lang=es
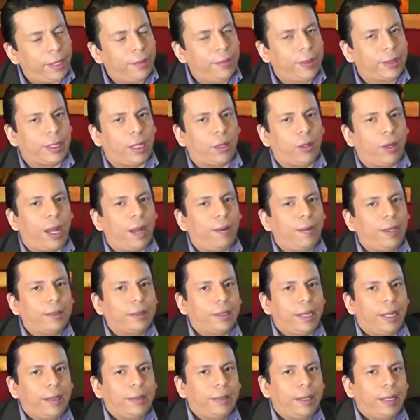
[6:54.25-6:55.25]
de mis
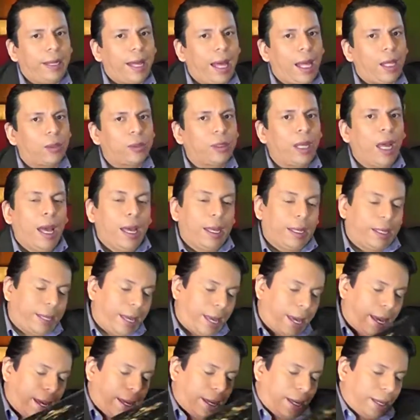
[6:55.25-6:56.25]
adorables entenados
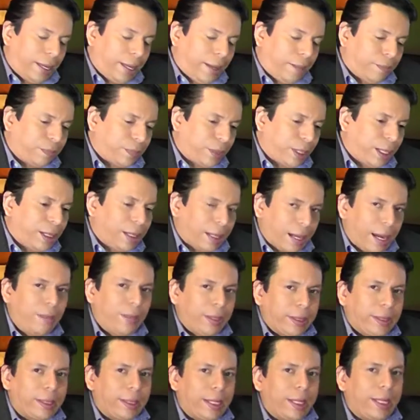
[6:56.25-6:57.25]
que eh,
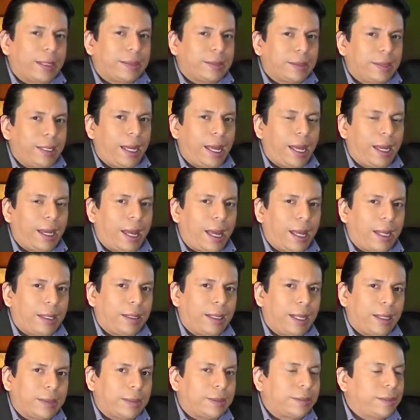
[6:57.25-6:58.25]
realmente quien hacía
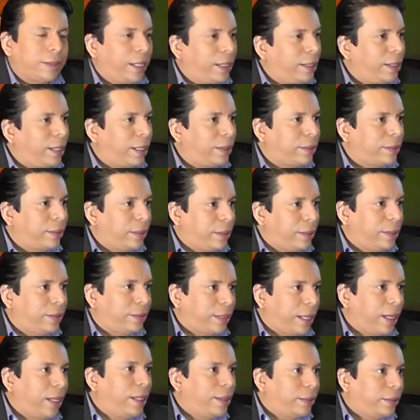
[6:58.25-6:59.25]
las escenas
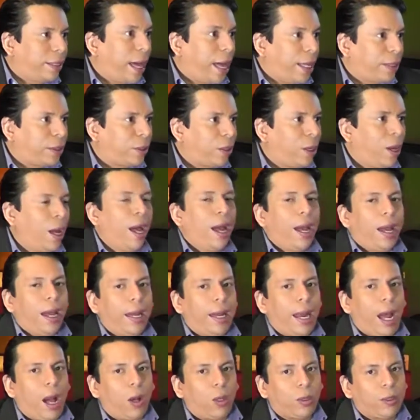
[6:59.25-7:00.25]
iniciales en teatro
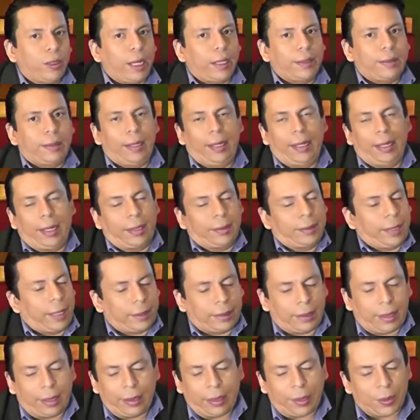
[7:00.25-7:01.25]
era otra actriz y que esta actriz